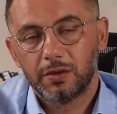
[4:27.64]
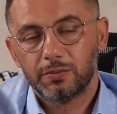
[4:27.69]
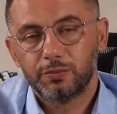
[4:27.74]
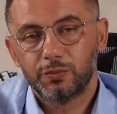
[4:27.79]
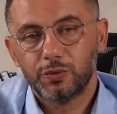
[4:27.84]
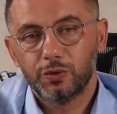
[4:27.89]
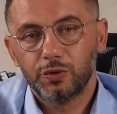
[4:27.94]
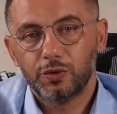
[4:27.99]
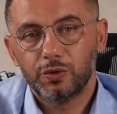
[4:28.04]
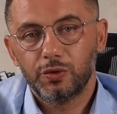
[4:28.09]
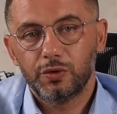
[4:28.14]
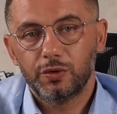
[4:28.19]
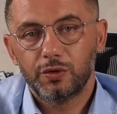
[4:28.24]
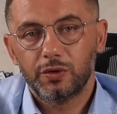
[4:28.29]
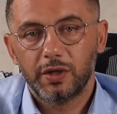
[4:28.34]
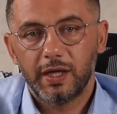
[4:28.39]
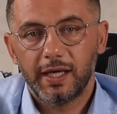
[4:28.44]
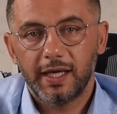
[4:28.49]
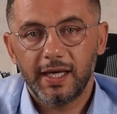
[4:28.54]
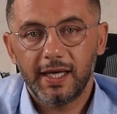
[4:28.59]
Bu
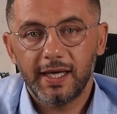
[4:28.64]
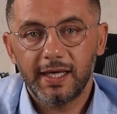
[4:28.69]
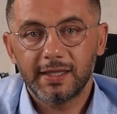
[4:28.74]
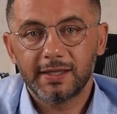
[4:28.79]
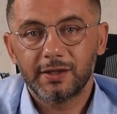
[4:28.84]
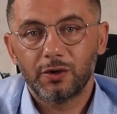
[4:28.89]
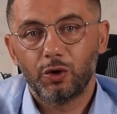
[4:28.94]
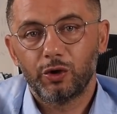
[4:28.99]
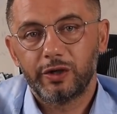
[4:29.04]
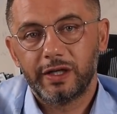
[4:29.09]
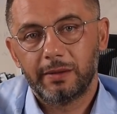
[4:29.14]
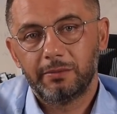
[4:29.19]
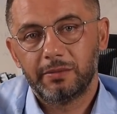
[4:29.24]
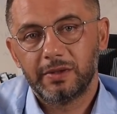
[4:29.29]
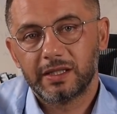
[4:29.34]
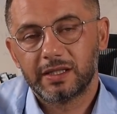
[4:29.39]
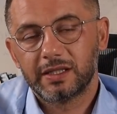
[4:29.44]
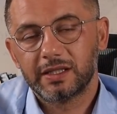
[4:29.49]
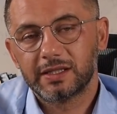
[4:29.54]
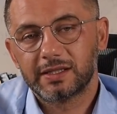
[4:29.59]
en
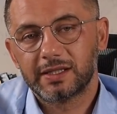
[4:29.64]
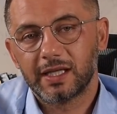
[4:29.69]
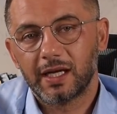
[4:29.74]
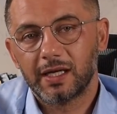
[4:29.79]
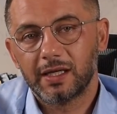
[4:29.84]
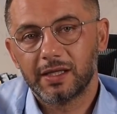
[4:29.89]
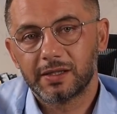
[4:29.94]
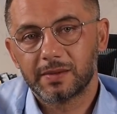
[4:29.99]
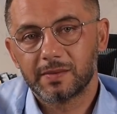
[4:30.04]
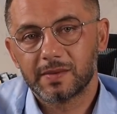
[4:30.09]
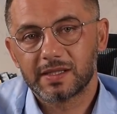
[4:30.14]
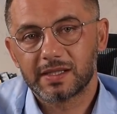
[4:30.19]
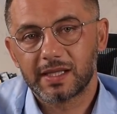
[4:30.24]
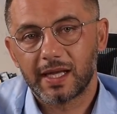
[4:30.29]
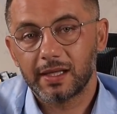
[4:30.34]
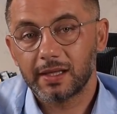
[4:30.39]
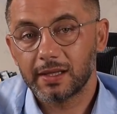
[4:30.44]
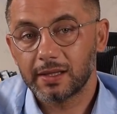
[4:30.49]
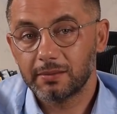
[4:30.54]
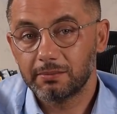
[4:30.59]
önemli
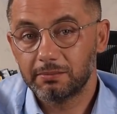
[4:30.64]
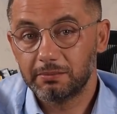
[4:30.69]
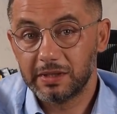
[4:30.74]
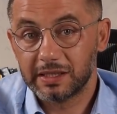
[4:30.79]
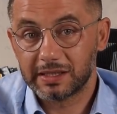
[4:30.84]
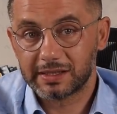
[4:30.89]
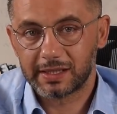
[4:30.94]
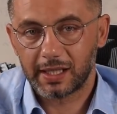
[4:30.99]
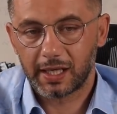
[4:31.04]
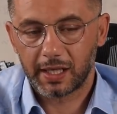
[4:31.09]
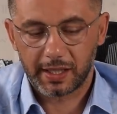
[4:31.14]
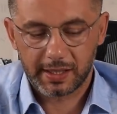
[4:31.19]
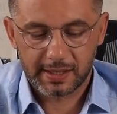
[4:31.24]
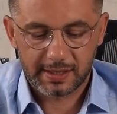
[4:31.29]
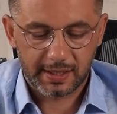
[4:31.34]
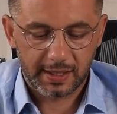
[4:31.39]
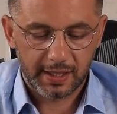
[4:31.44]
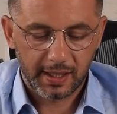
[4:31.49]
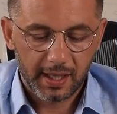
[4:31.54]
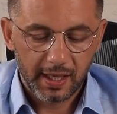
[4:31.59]
kriterlerimizden bir
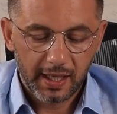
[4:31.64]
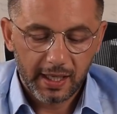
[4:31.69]
tanesi.